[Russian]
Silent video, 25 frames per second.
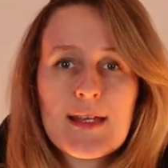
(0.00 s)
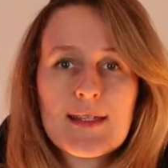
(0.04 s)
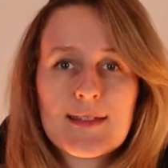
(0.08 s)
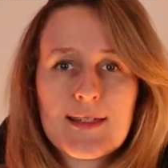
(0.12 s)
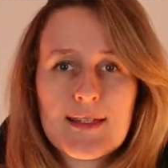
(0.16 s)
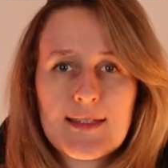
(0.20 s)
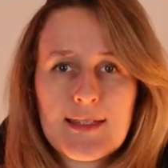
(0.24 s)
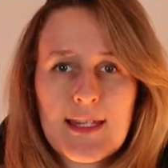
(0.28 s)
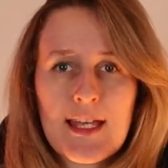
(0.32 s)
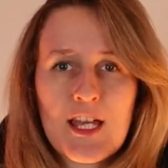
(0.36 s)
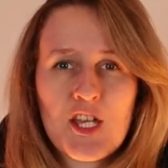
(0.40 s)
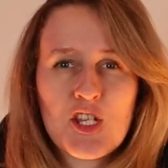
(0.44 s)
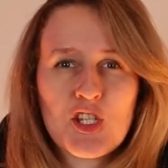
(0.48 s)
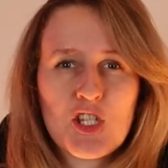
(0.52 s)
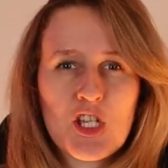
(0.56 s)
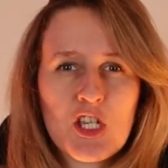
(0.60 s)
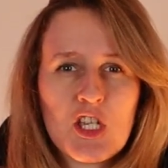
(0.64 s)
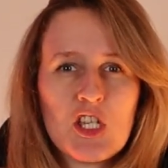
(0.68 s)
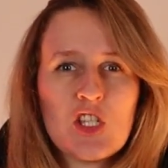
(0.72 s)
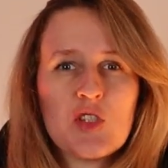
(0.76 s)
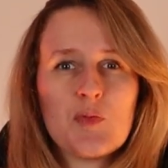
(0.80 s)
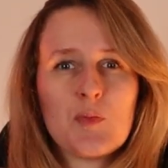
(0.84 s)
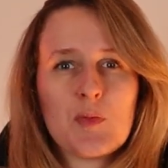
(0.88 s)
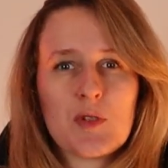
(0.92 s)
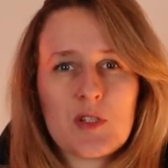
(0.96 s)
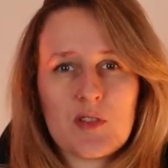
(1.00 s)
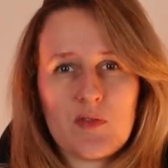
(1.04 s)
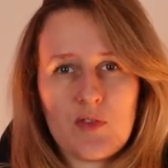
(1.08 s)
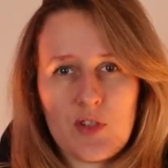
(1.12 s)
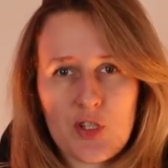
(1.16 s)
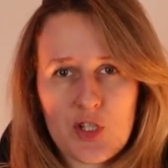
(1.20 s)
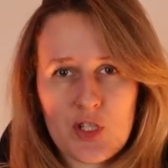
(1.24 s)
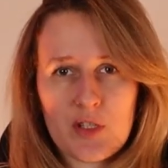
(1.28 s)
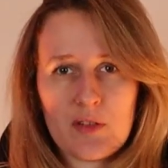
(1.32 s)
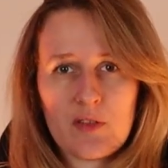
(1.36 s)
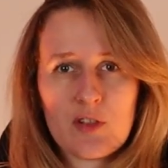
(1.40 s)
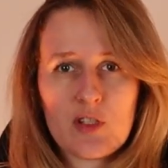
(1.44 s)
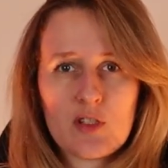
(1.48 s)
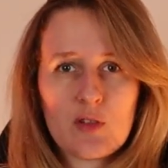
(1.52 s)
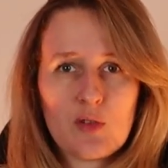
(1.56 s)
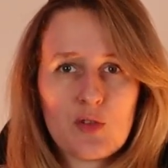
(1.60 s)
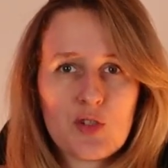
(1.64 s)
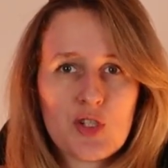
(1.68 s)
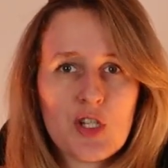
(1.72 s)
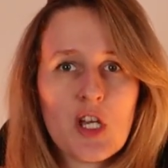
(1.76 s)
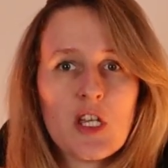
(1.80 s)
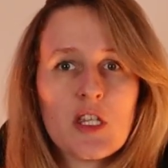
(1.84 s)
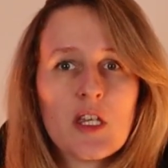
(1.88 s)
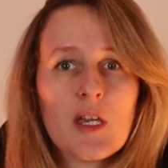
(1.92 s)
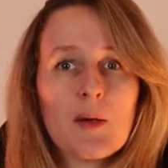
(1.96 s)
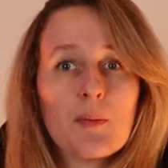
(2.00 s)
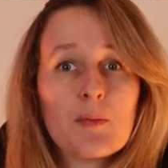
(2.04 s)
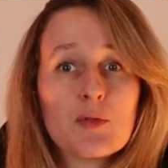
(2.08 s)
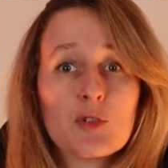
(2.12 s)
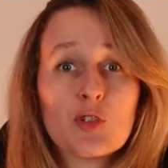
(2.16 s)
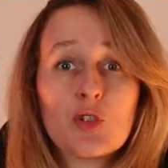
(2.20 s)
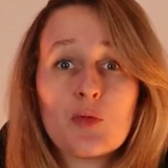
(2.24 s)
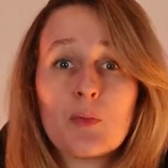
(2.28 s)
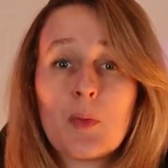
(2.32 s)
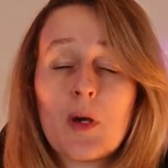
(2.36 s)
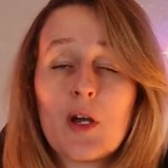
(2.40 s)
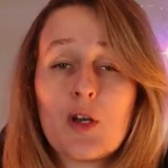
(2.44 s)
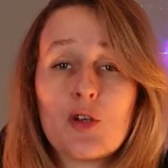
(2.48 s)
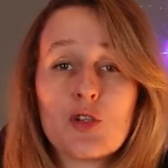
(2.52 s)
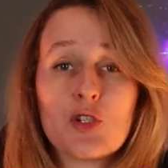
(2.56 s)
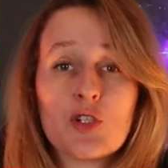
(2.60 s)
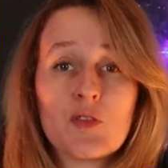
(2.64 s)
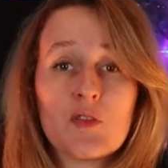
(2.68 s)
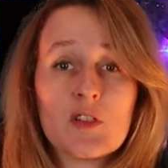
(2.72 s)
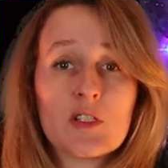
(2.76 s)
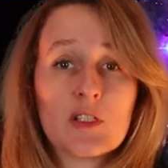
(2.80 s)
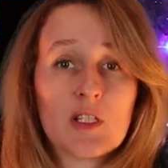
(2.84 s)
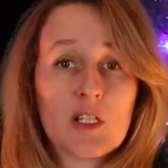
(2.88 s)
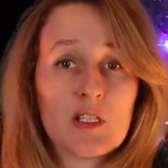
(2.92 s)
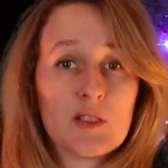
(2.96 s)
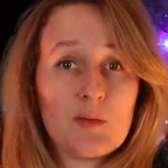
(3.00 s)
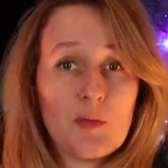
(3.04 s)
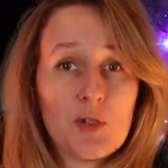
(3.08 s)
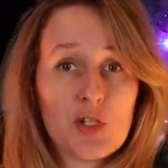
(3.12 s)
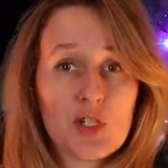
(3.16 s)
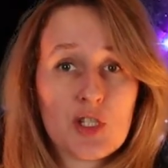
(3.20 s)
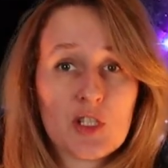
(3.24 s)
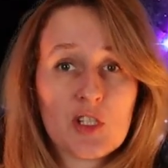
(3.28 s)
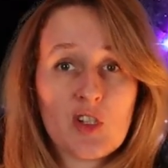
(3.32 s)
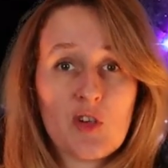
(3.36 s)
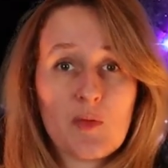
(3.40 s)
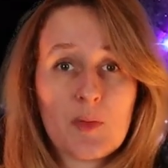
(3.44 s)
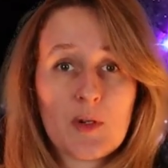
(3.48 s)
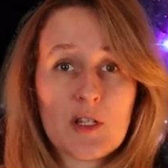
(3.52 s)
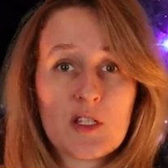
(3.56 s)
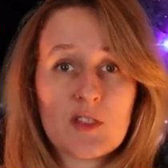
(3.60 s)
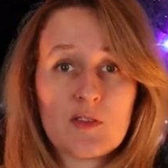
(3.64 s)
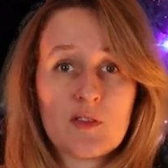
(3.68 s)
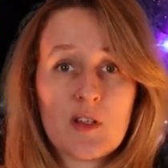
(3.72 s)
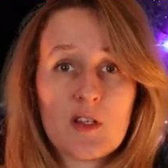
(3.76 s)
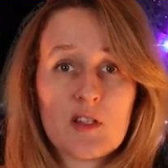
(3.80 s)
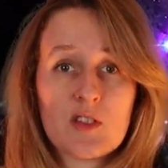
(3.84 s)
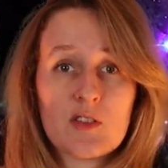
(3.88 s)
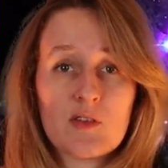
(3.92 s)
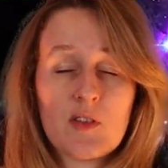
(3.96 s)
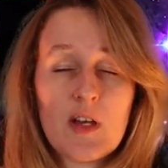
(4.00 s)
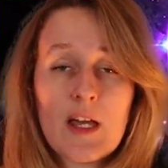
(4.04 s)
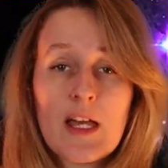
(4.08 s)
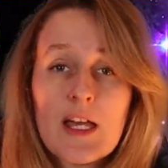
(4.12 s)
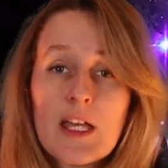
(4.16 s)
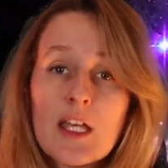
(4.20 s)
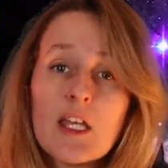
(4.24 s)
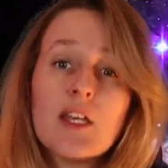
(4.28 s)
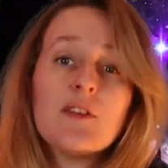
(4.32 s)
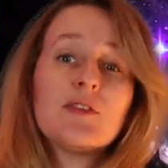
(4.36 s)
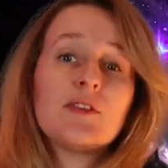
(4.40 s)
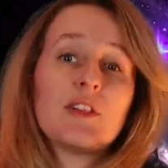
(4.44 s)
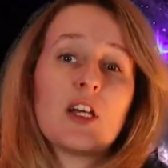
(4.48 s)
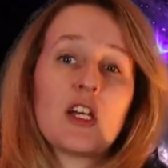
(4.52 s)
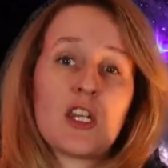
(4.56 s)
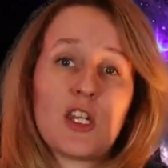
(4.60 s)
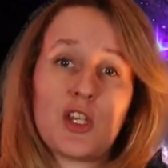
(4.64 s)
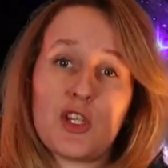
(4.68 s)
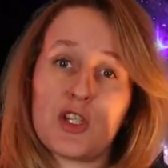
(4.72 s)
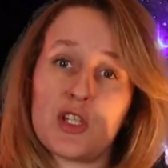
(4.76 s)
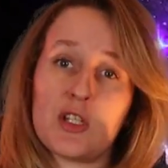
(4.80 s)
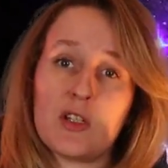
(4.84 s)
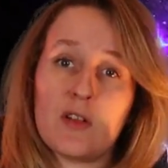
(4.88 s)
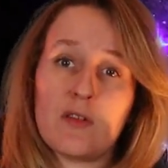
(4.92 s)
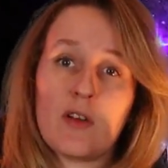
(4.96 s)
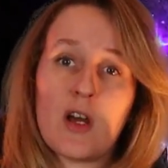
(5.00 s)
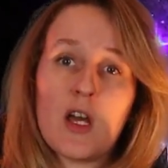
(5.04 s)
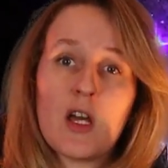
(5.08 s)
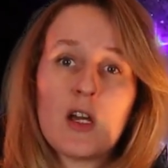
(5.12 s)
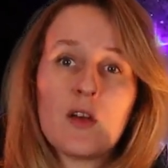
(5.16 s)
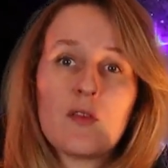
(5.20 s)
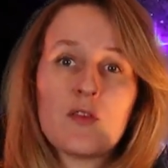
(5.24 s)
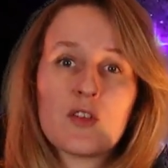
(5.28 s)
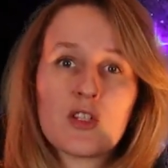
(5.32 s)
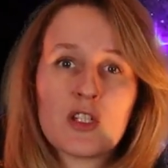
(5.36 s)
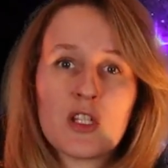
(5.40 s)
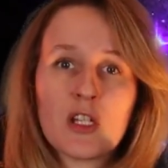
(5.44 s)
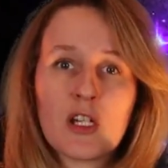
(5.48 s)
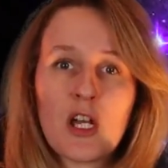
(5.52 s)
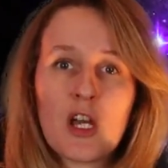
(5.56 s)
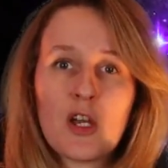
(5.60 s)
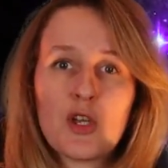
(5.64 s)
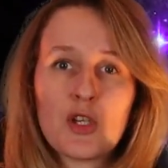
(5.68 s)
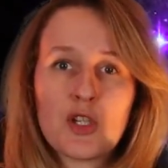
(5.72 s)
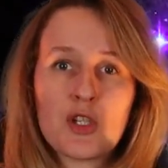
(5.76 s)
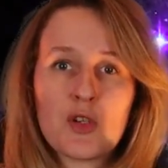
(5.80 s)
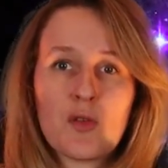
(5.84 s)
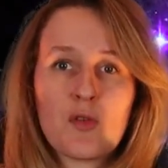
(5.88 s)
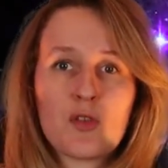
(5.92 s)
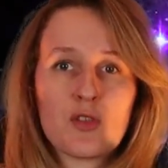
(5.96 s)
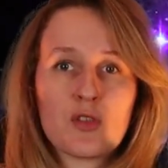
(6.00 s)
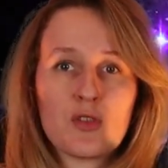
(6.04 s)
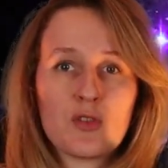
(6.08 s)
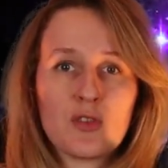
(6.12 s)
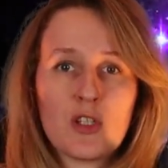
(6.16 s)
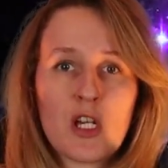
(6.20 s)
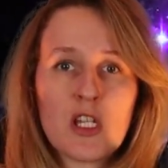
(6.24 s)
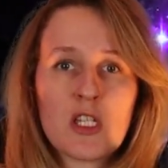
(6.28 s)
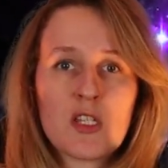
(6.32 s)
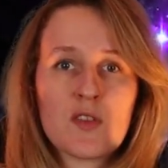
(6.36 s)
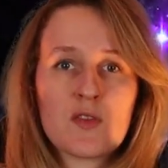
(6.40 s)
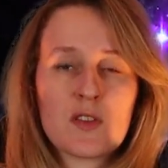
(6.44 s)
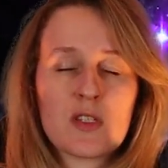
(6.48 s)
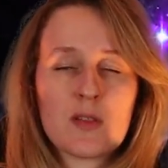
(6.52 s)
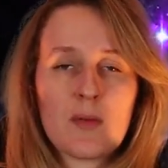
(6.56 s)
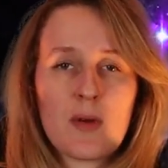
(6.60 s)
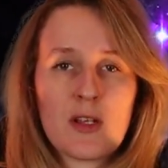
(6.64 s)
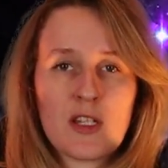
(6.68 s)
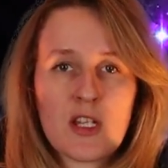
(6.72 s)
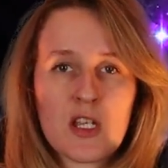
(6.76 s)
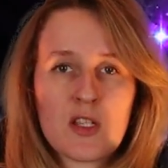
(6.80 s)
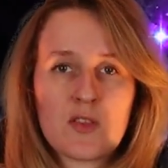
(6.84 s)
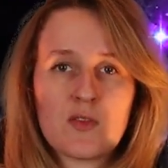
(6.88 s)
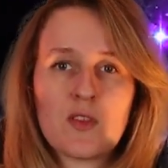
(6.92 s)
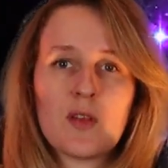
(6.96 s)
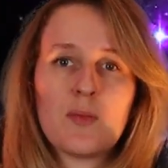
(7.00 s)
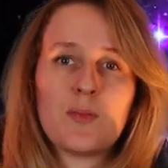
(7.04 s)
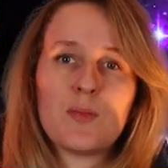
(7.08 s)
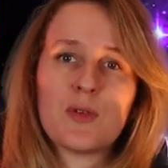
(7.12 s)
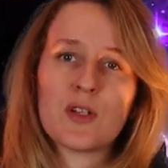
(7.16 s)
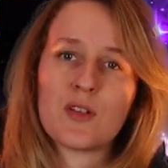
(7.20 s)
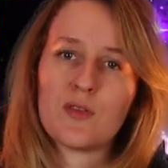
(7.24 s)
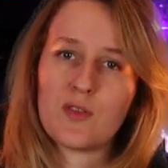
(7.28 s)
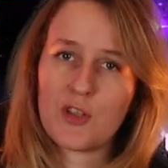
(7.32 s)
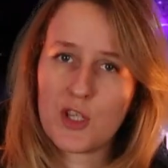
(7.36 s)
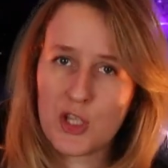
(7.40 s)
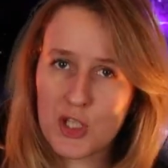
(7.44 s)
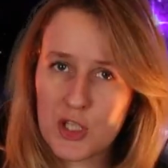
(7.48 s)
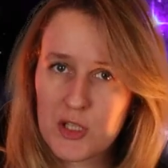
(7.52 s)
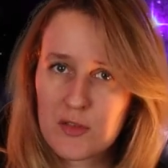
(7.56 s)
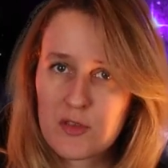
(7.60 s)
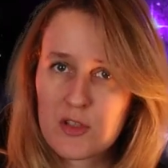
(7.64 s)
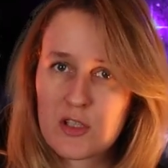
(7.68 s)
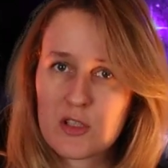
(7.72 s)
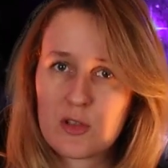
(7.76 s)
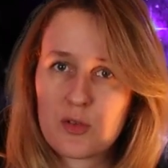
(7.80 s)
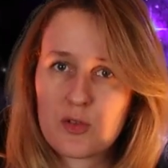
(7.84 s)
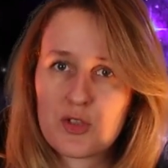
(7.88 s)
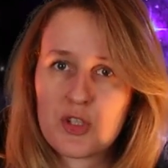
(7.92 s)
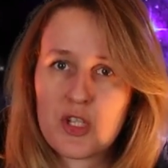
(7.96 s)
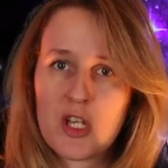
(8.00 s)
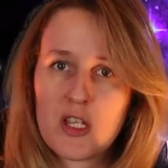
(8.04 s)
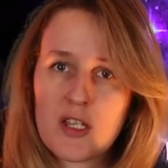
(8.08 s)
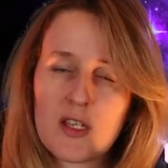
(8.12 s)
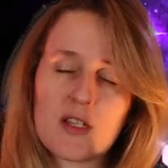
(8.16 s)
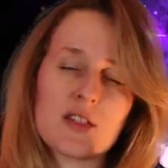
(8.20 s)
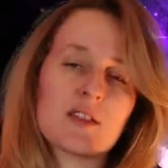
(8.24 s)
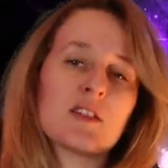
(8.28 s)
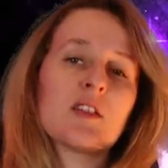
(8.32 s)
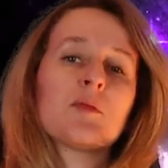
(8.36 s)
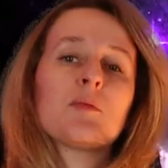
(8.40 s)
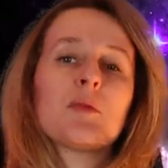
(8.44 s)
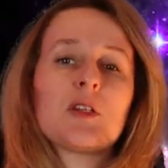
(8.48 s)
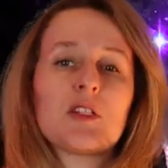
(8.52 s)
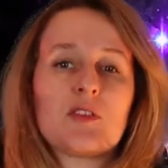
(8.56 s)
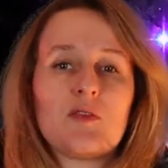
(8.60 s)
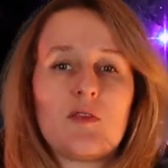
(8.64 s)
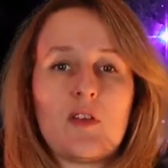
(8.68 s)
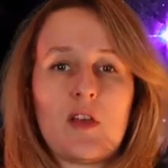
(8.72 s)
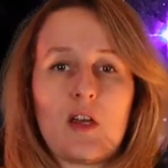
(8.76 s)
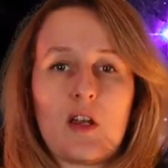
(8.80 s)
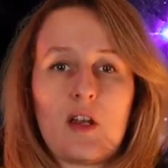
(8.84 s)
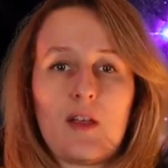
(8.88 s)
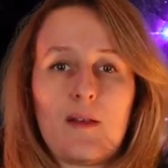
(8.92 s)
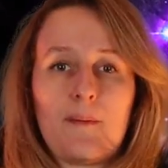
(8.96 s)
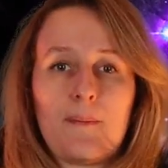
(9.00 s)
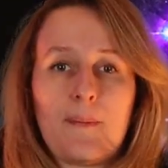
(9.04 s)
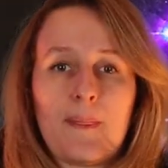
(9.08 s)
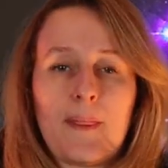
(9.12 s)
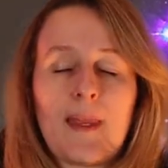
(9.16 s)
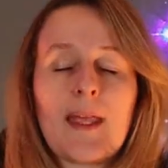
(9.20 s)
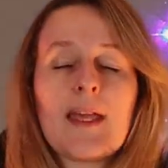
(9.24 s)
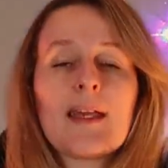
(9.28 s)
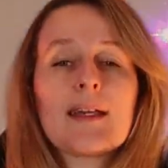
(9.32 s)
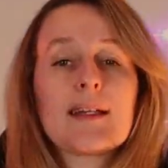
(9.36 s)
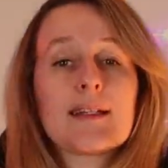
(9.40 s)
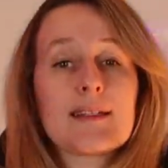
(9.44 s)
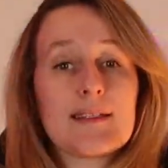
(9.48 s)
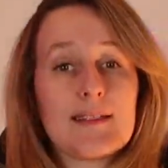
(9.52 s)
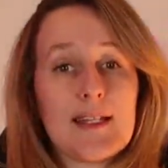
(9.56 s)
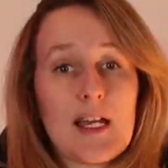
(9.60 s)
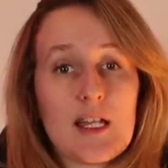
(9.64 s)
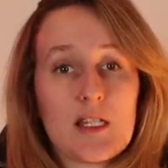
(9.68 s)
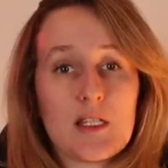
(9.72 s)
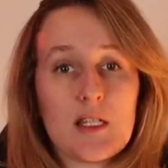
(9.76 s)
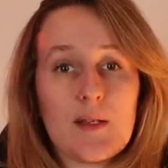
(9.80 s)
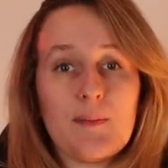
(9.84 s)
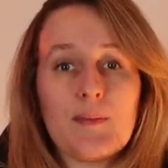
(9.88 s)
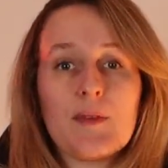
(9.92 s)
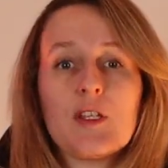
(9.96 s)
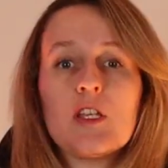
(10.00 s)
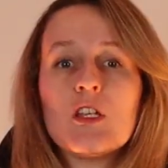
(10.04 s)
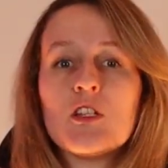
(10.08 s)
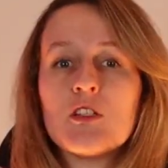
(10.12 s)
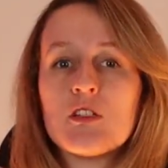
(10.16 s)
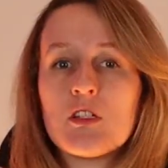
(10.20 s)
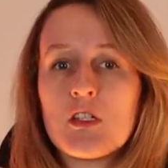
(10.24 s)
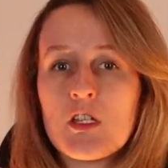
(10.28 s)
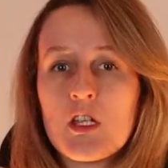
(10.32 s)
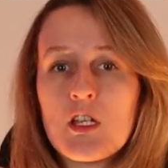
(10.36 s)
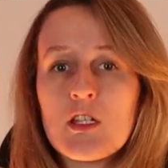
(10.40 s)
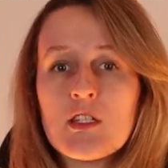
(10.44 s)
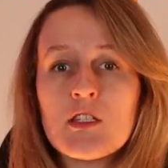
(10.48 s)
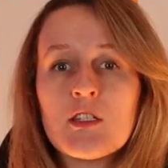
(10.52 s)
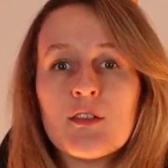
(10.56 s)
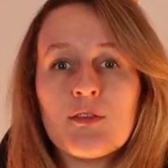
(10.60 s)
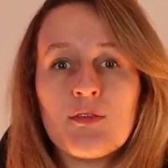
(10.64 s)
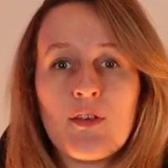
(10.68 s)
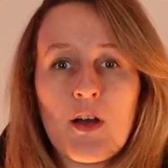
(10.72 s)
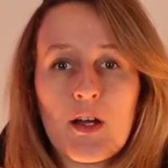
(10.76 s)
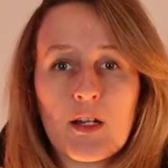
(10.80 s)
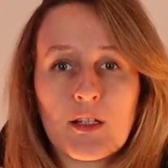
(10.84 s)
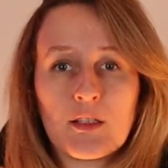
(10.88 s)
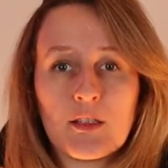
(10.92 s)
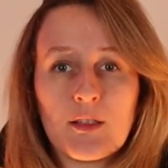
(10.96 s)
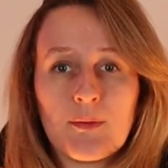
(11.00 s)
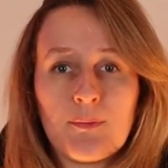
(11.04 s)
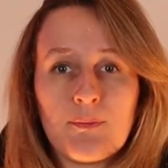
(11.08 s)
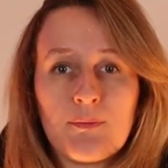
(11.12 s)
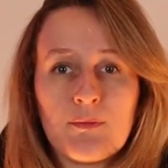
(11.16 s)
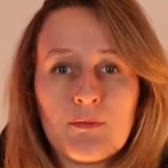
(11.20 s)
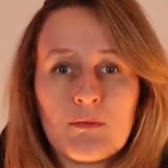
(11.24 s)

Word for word: состоящее из первичного излучения, поступающего из космического пространства, и вторичного, возникающего в результате взаимодействия первичного излучения с атмосферой. Кстати, интересный факт.